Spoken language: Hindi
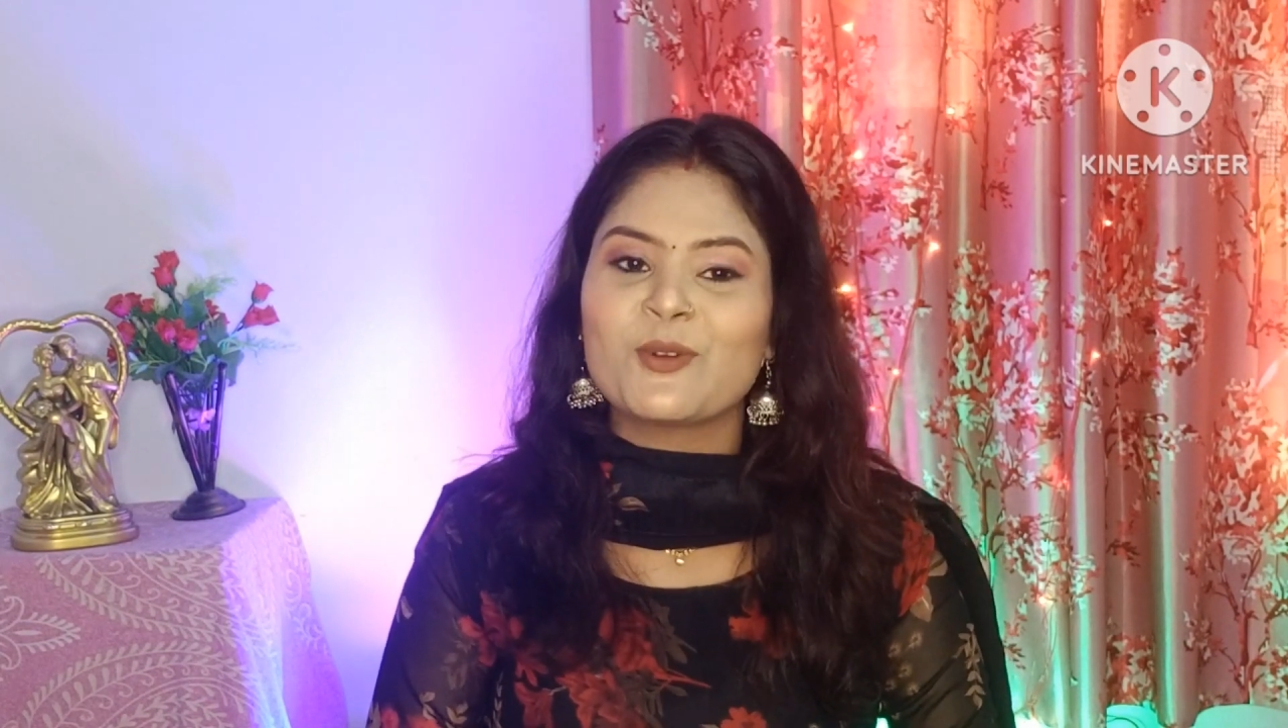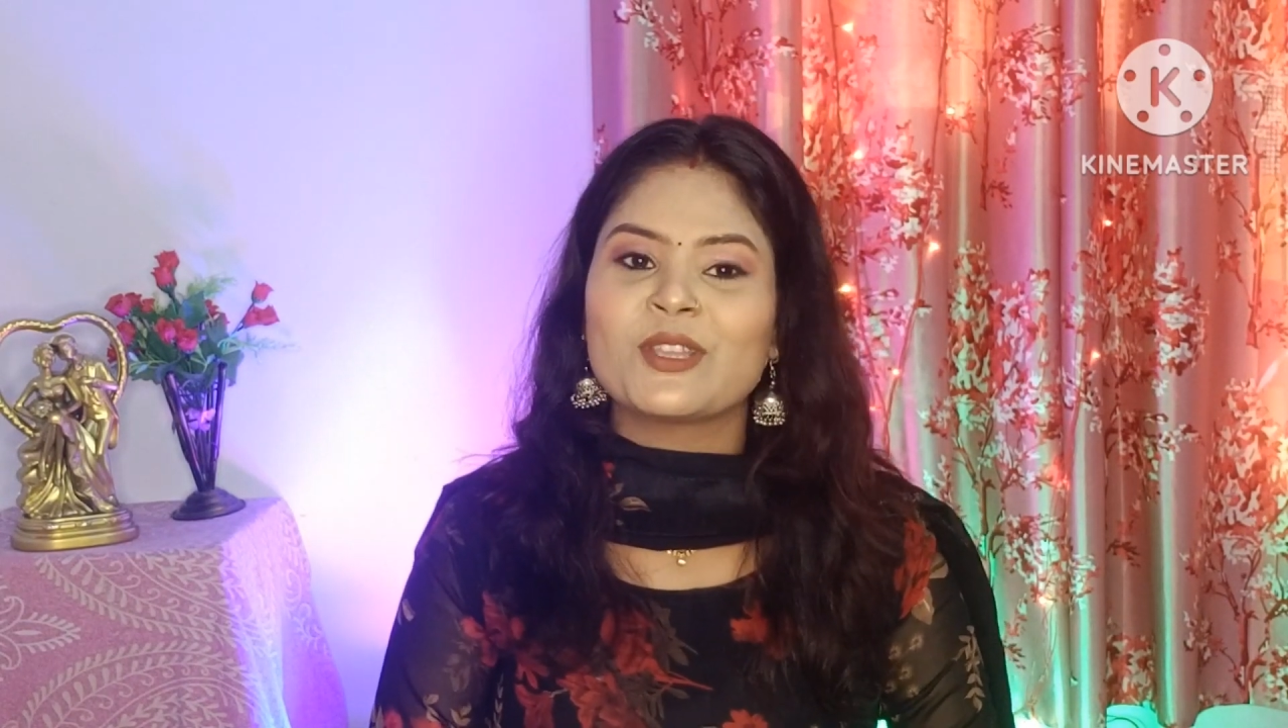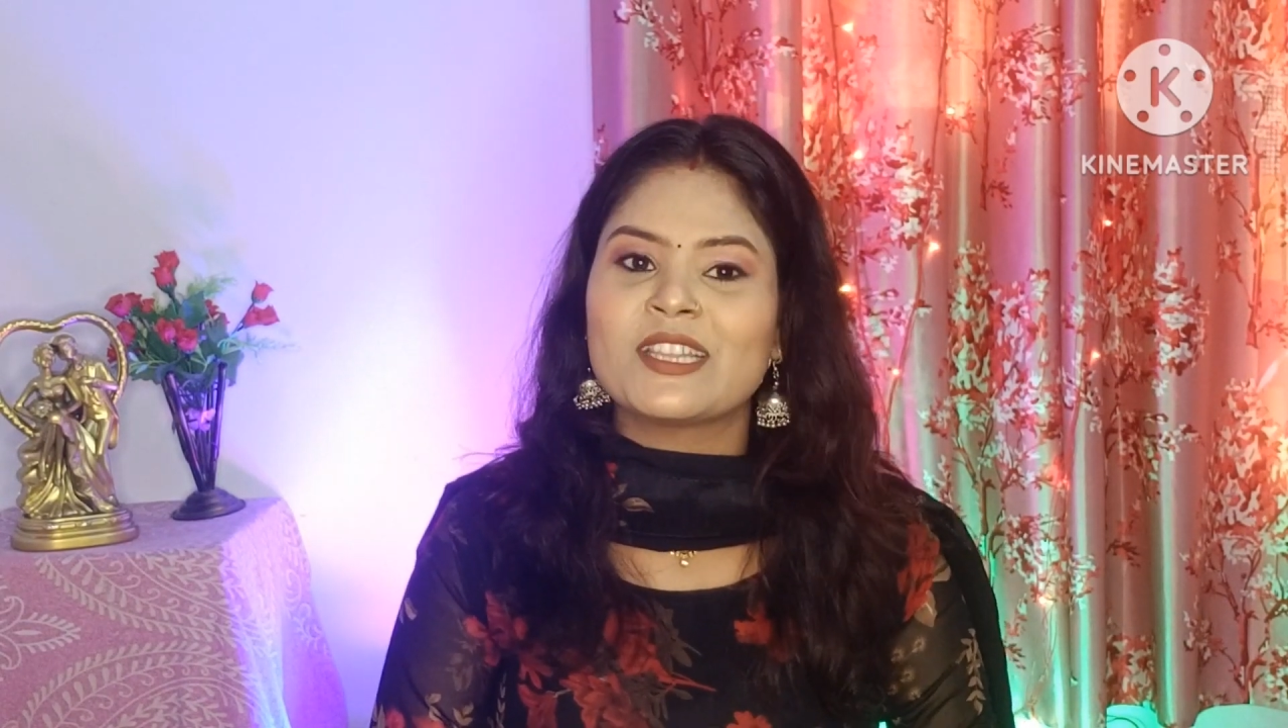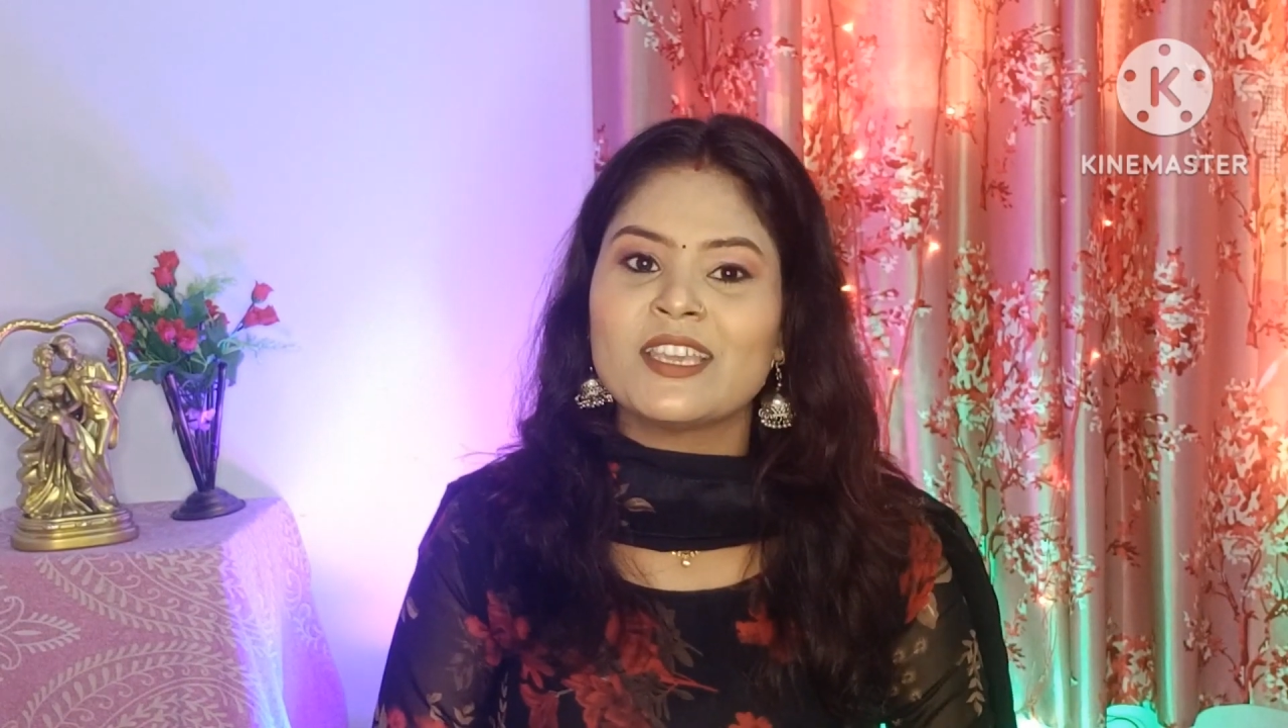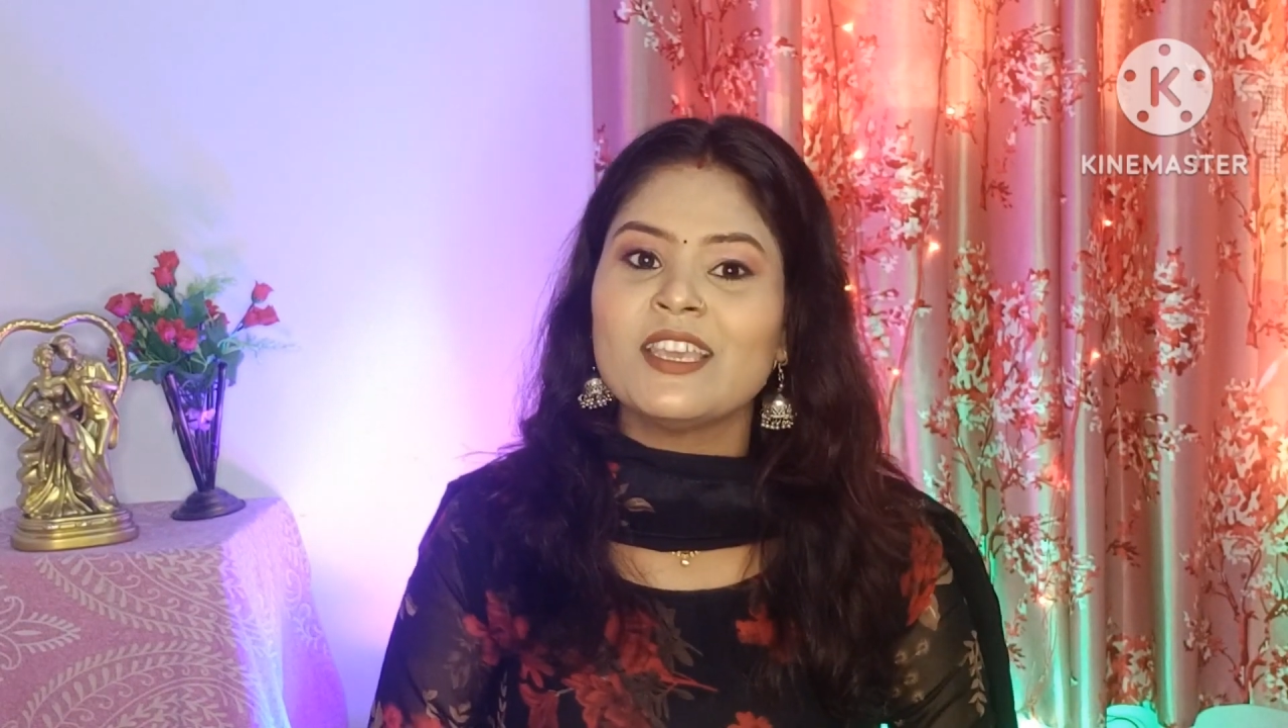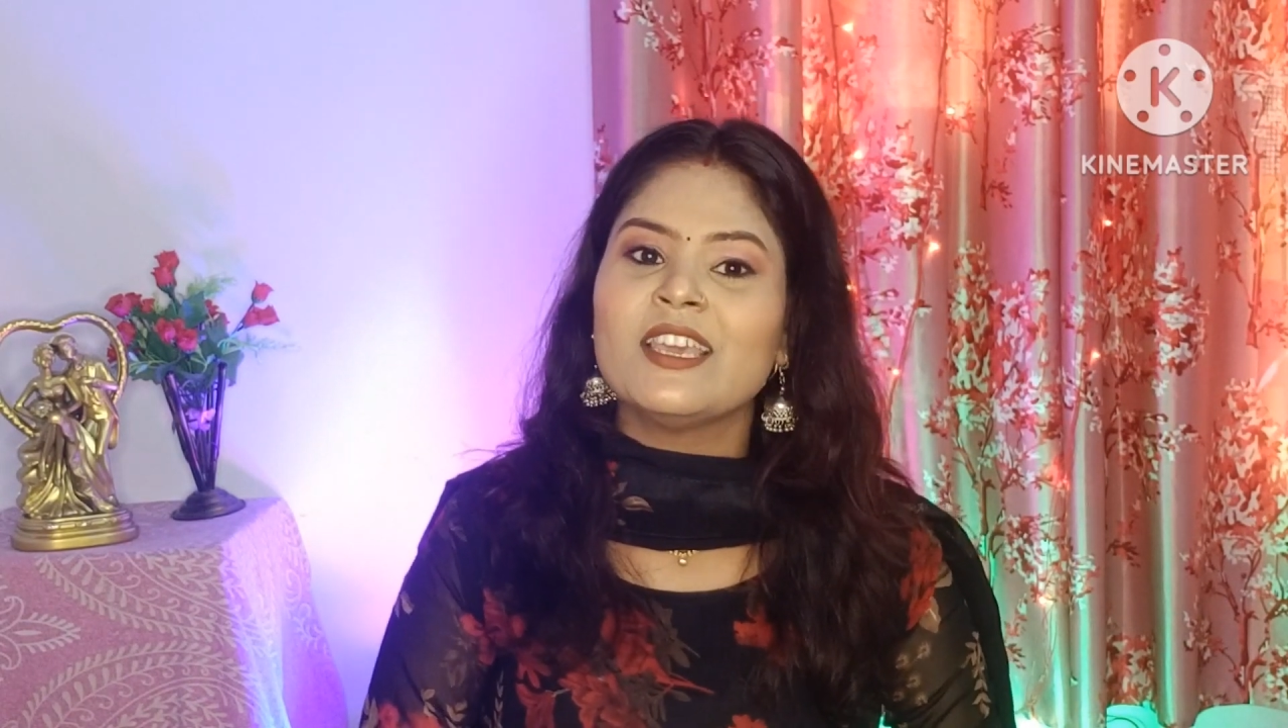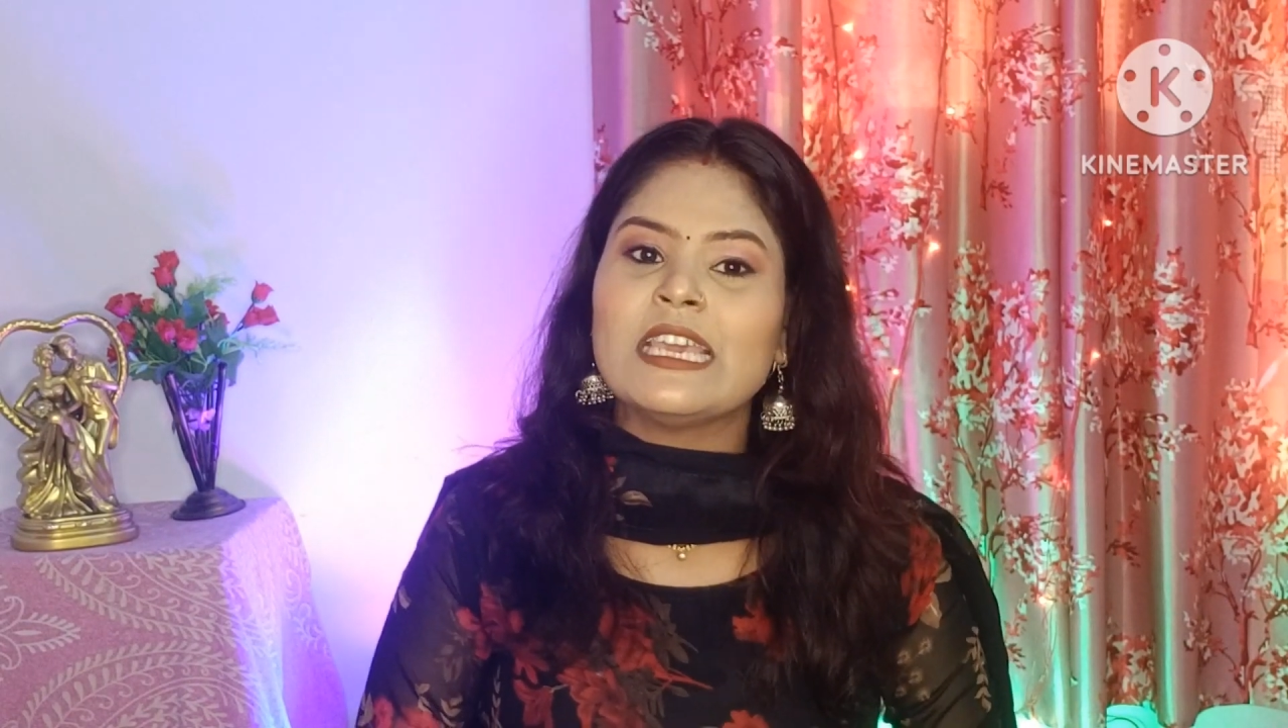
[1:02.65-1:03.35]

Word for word: हुई थी